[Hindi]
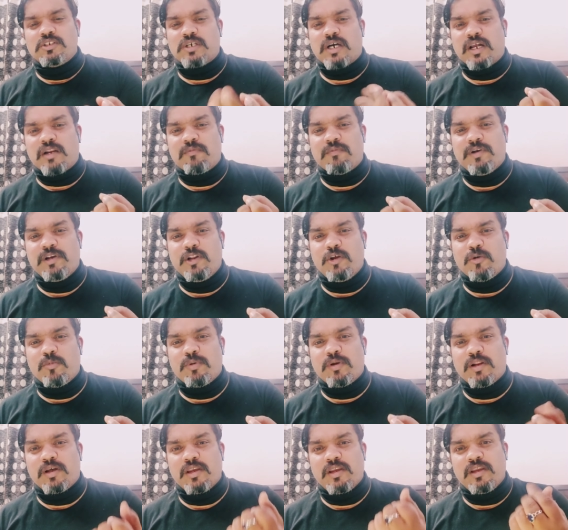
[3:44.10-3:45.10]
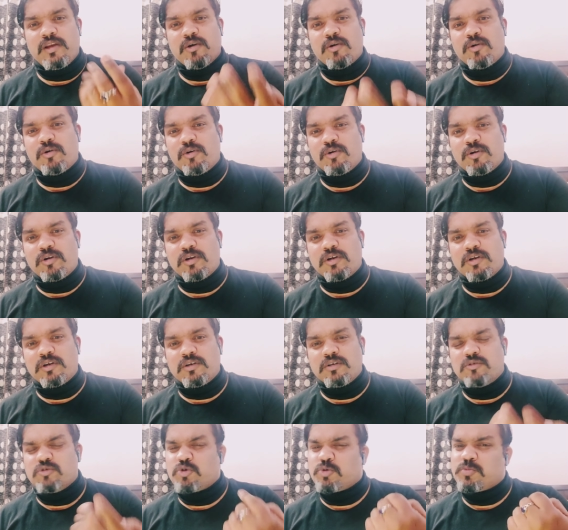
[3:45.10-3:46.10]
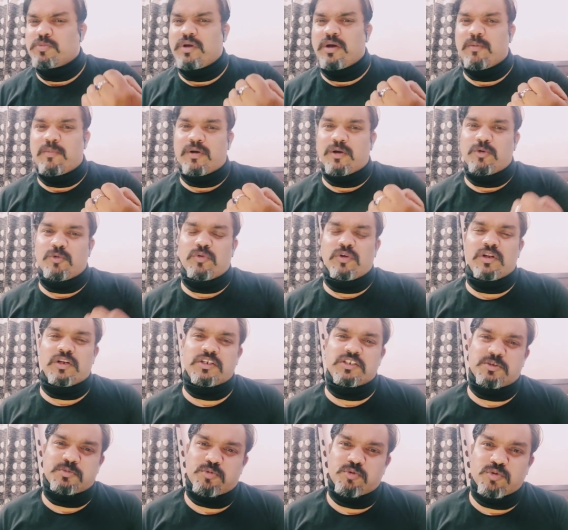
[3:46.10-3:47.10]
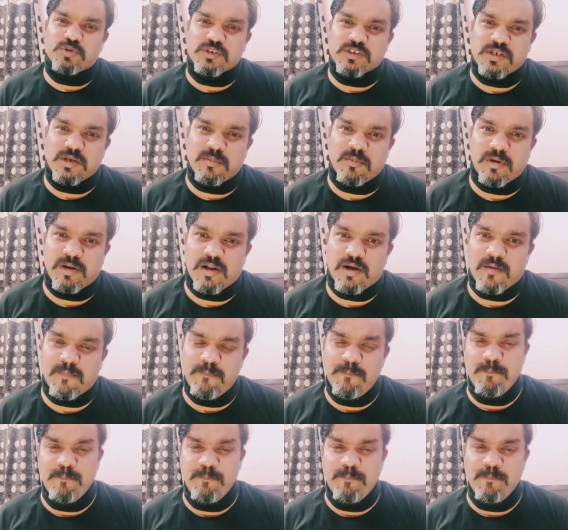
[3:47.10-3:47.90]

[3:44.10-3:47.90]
चार वीडियो बनाई और उसमें हमारे को ना रिस्पॉन्स नहीं मिला